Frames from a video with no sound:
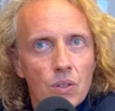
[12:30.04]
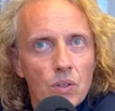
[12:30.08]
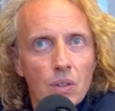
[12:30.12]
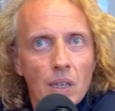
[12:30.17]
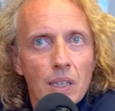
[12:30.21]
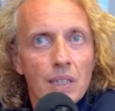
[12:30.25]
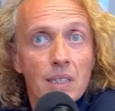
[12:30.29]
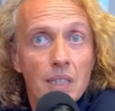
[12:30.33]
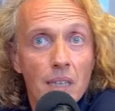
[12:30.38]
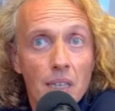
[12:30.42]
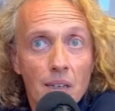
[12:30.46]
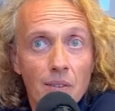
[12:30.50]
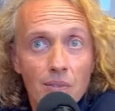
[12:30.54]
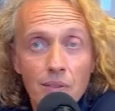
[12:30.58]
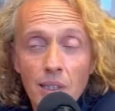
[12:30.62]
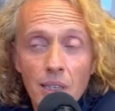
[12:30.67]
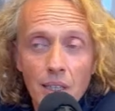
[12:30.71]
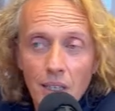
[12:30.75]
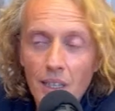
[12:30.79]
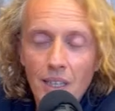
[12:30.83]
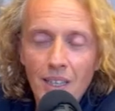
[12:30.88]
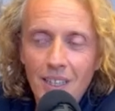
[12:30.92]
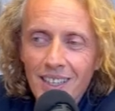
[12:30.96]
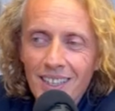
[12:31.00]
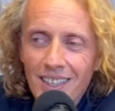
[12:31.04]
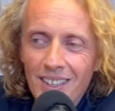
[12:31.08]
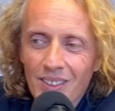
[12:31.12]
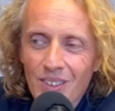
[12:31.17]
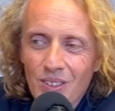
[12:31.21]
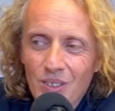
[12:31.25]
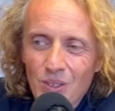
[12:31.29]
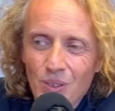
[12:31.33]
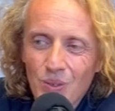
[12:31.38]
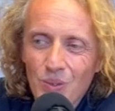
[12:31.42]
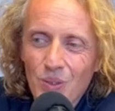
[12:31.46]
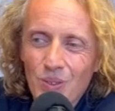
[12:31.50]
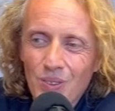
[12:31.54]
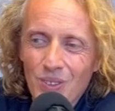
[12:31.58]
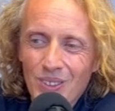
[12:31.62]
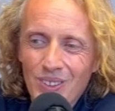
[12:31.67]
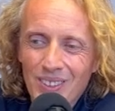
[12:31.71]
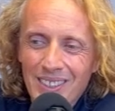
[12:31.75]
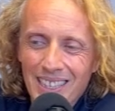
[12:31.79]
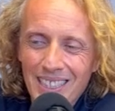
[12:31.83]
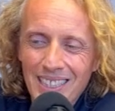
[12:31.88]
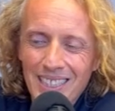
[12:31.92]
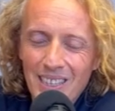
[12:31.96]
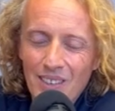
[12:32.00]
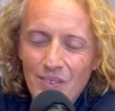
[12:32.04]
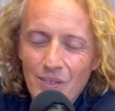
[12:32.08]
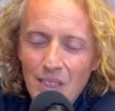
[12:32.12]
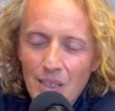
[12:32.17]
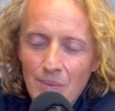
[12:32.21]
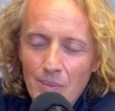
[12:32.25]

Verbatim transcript: y a quelque chose que, nous on ressent très fortement.